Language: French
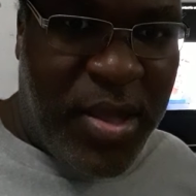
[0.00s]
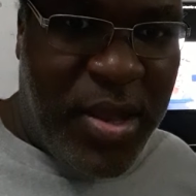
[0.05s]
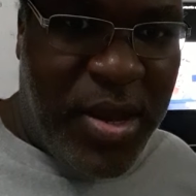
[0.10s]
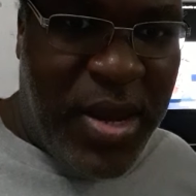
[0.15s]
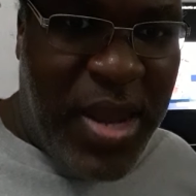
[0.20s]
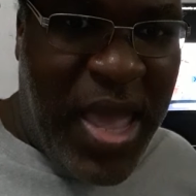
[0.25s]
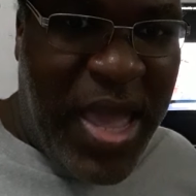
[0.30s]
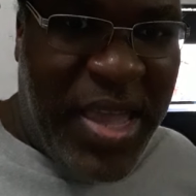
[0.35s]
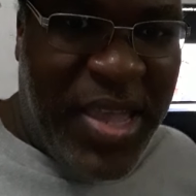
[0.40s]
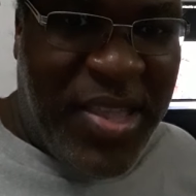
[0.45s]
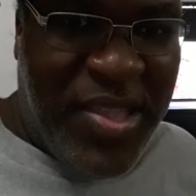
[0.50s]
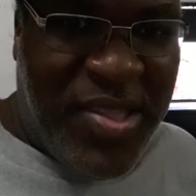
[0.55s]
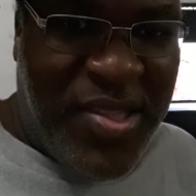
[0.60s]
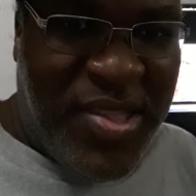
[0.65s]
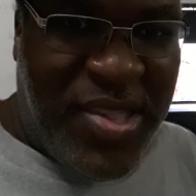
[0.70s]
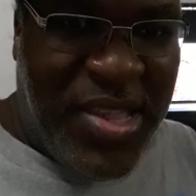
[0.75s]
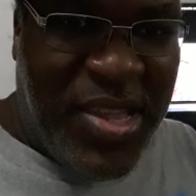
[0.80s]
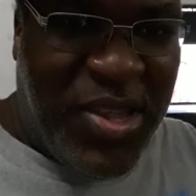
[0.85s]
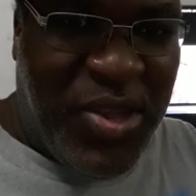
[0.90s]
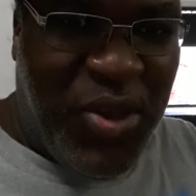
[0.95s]
Là, il
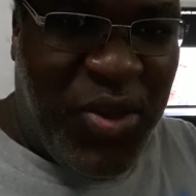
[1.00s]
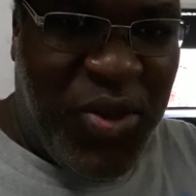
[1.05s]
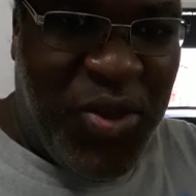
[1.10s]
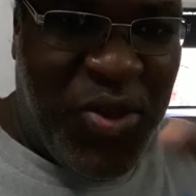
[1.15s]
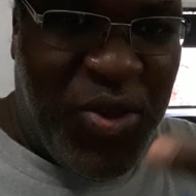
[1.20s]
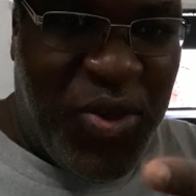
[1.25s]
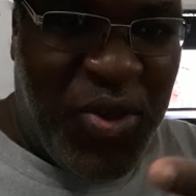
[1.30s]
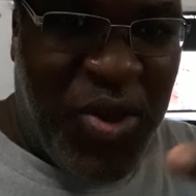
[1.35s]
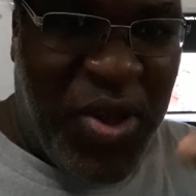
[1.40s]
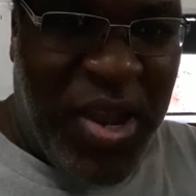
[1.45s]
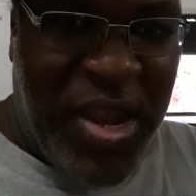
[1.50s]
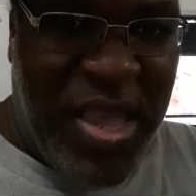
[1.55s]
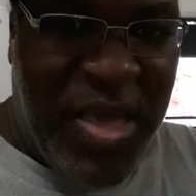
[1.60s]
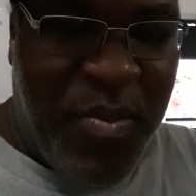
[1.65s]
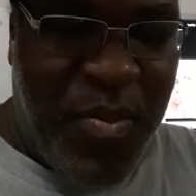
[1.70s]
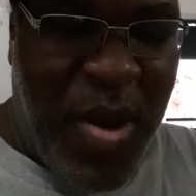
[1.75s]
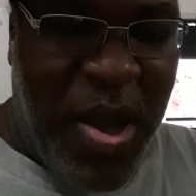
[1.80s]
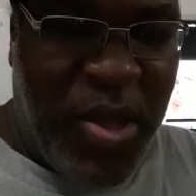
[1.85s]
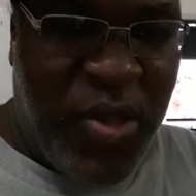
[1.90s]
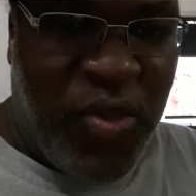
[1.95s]
dit que les
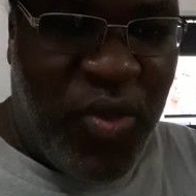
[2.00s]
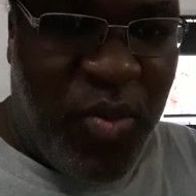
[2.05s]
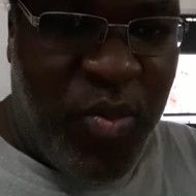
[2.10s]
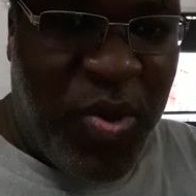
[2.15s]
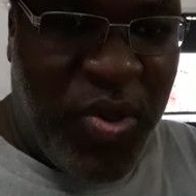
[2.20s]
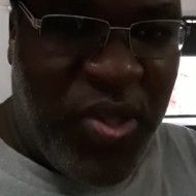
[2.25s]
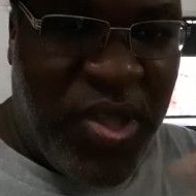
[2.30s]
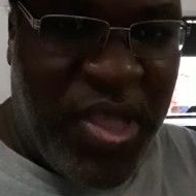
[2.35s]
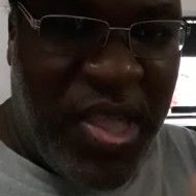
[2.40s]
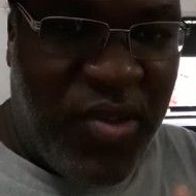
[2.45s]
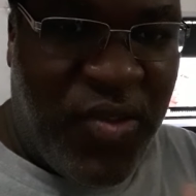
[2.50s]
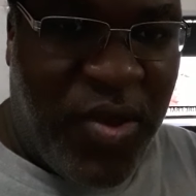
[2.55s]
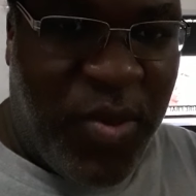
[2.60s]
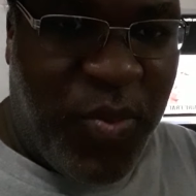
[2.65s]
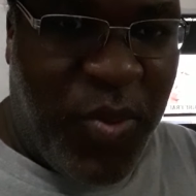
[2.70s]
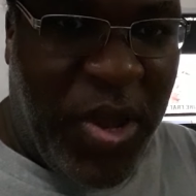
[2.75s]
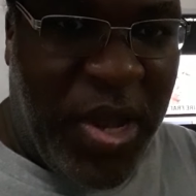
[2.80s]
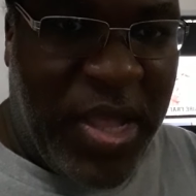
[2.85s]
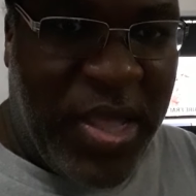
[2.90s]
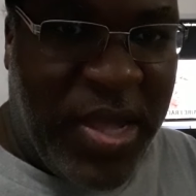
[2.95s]
Liban, ils ont besoin des gens
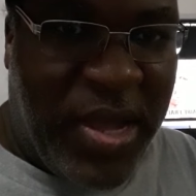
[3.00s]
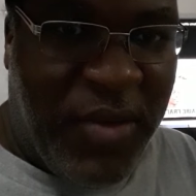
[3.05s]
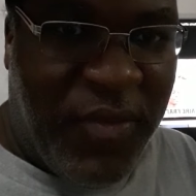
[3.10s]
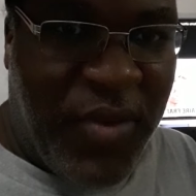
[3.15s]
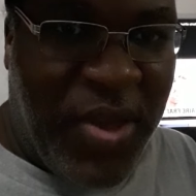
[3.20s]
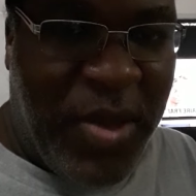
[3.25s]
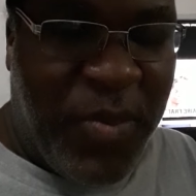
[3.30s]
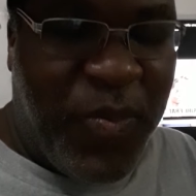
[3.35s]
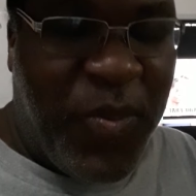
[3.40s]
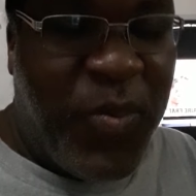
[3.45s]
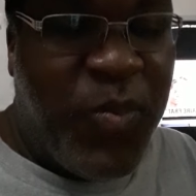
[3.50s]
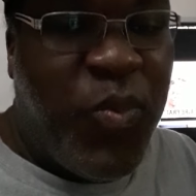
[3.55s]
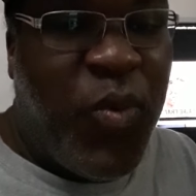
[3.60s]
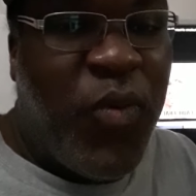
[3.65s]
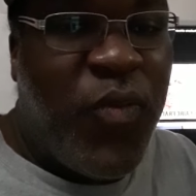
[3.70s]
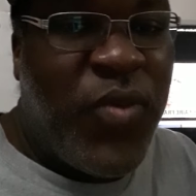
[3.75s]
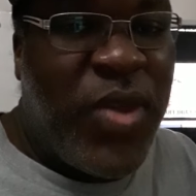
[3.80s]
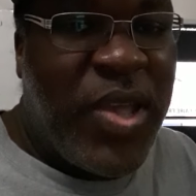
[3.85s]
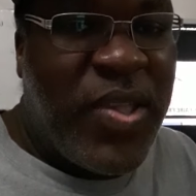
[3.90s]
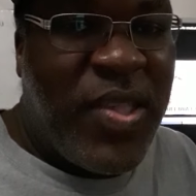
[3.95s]
pour aller travailler. Puis,
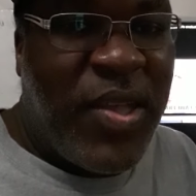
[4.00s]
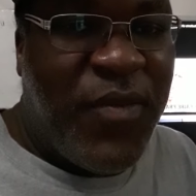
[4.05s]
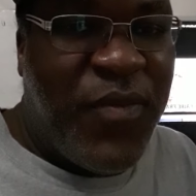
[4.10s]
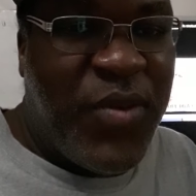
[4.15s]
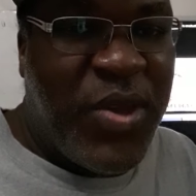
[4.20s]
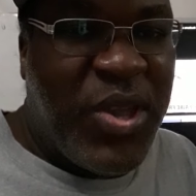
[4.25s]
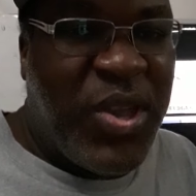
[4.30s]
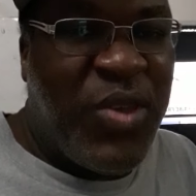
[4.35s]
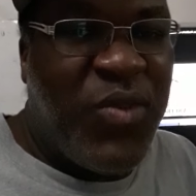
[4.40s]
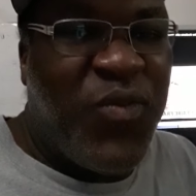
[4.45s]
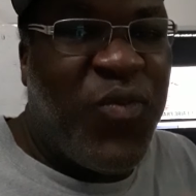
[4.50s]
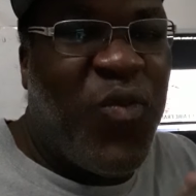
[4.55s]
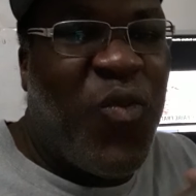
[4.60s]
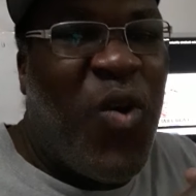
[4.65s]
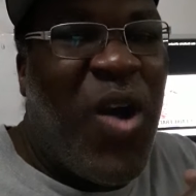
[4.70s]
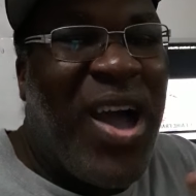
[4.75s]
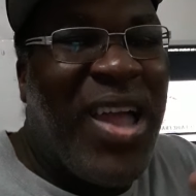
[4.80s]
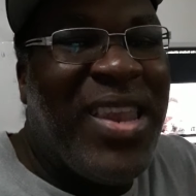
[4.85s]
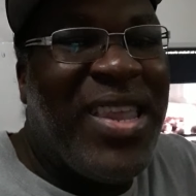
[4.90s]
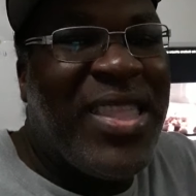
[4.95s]
pauvres les Africains,
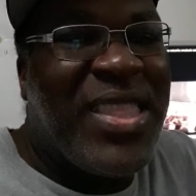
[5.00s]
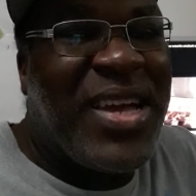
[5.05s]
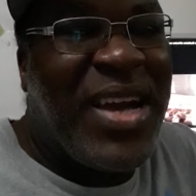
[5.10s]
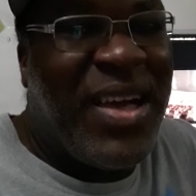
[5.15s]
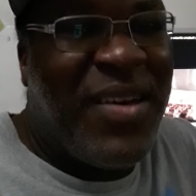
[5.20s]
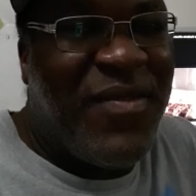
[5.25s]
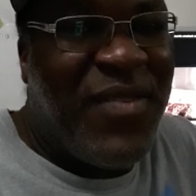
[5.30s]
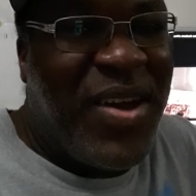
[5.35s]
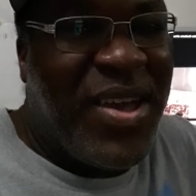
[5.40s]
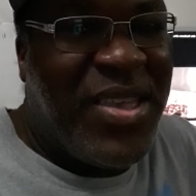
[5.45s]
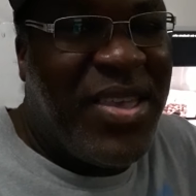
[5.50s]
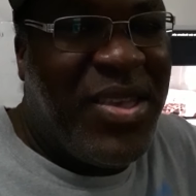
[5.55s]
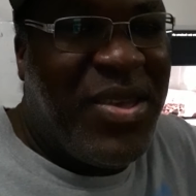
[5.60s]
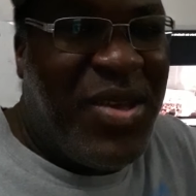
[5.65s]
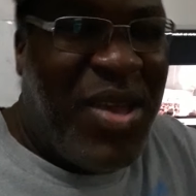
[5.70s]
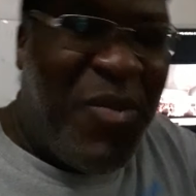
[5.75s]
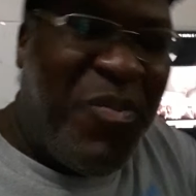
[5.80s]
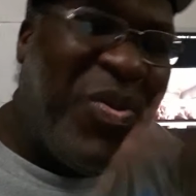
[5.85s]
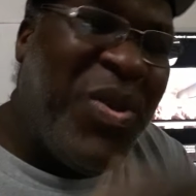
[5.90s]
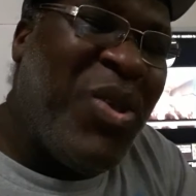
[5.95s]
vont aller travailler.
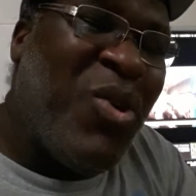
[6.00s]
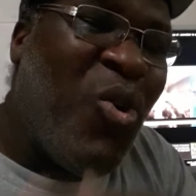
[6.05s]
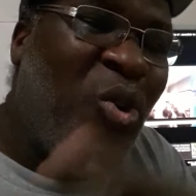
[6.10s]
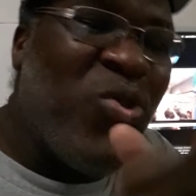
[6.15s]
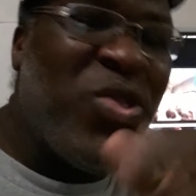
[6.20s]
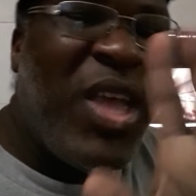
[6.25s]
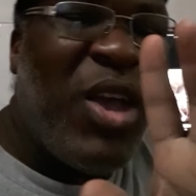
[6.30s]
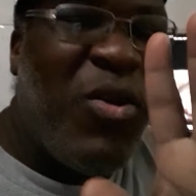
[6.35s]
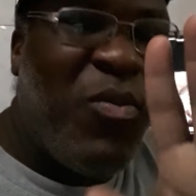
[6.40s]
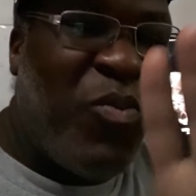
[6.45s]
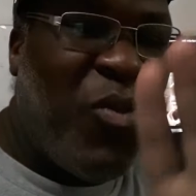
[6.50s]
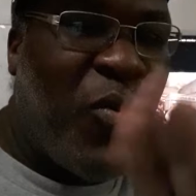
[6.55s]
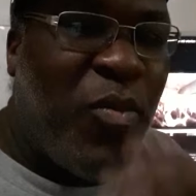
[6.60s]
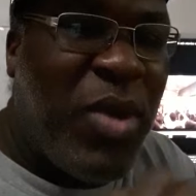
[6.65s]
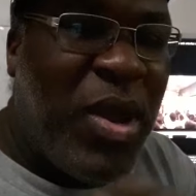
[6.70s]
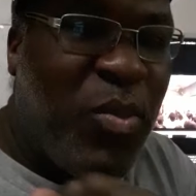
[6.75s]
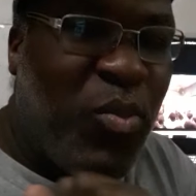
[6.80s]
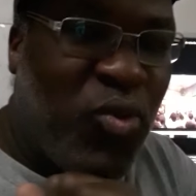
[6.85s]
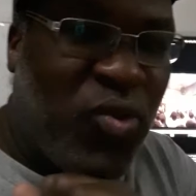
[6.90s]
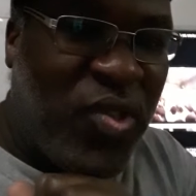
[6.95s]
Et puis, on a un
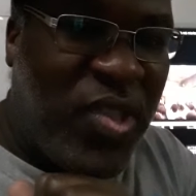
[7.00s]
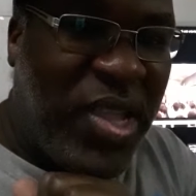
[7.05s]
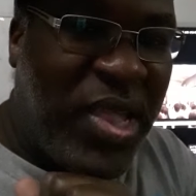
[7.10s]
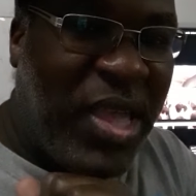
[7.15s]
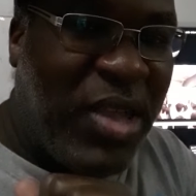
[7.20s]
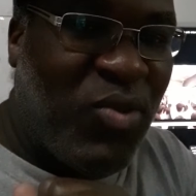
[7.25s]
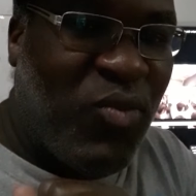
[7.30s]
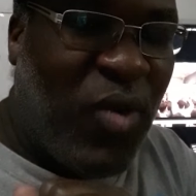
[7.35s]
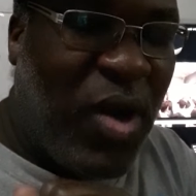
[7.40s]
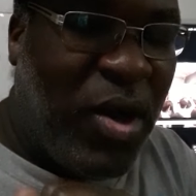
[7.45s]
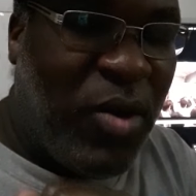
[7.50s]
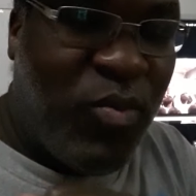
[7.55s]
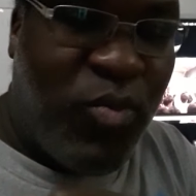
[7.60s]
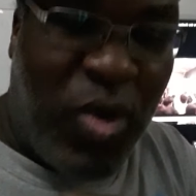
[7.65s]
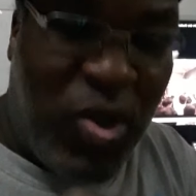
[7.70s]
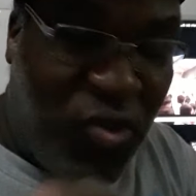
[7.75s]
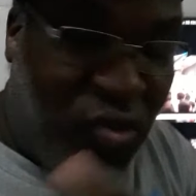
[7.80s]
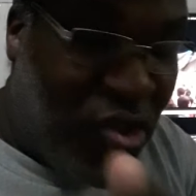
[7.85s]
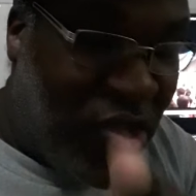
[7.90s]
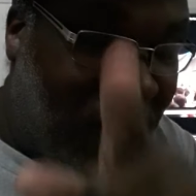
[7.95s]
problème aussi, les Noirs.
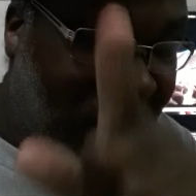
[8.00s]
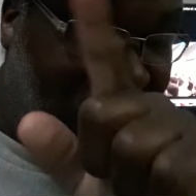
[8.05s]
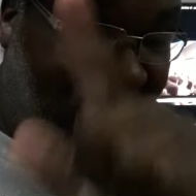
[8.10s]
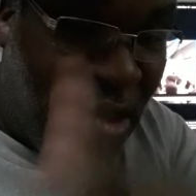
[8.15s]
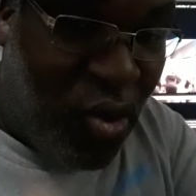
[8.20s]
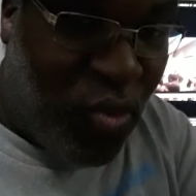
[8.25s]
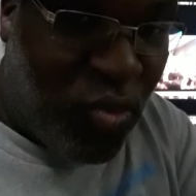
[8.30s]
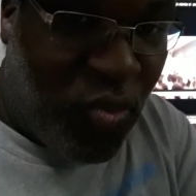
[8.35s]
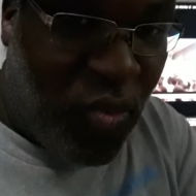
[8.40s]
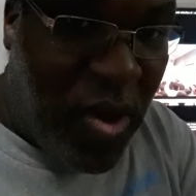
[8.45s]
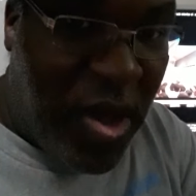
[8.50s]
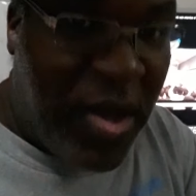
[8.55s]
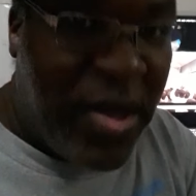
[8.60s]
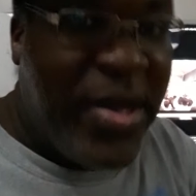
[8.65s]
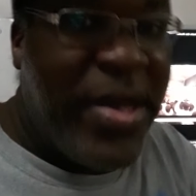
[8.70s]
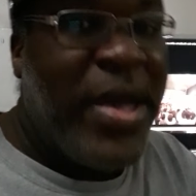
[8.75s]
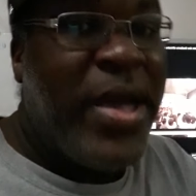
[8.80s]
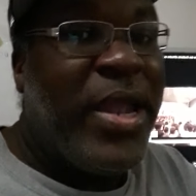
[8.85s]
Moi, j'ai dit ça aux Noirs.